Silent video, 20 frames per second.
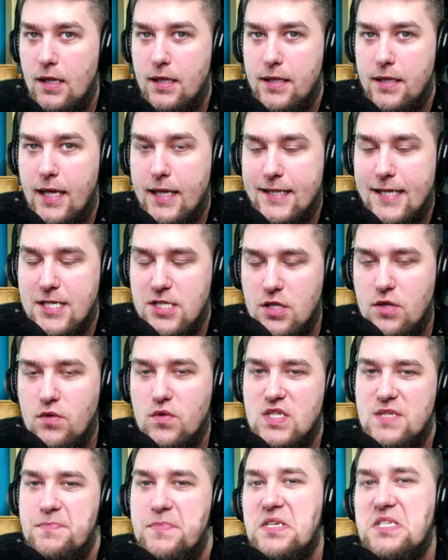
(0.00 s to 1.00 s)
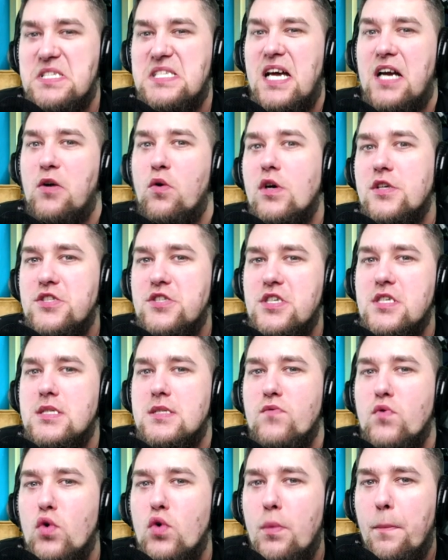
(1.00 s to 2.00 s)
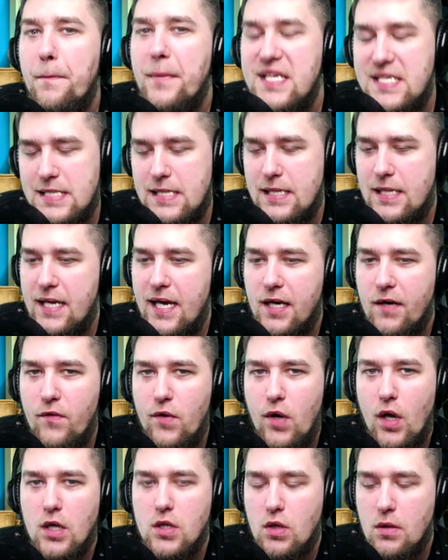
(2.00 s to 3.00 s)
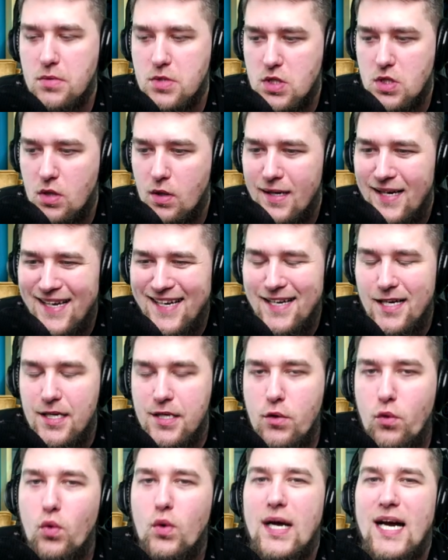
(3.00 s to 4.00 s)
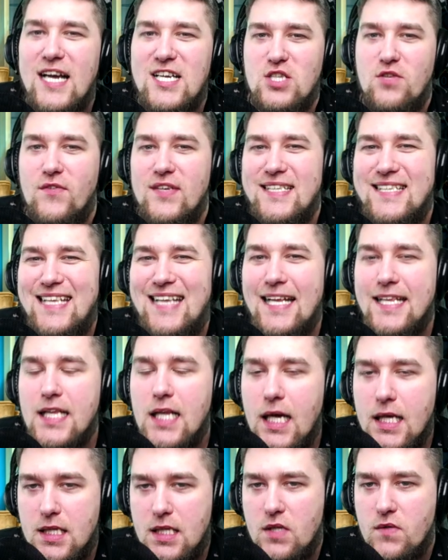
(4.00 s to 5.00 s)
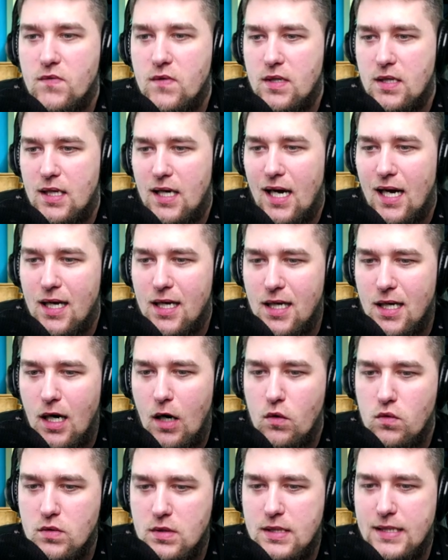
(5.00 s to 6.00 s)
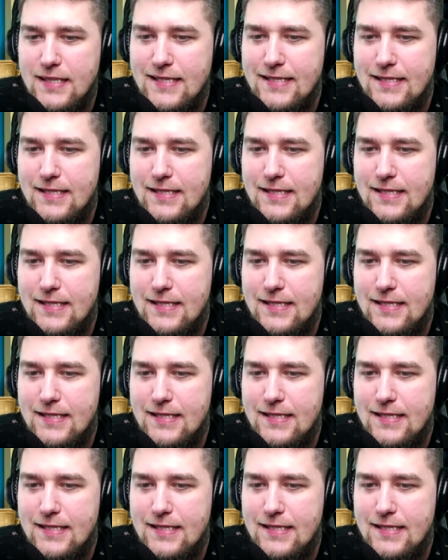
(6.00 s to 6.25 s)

Я даже не успел закончить свою мысль. Я говорю о том, что не у каждого донатного аккаунта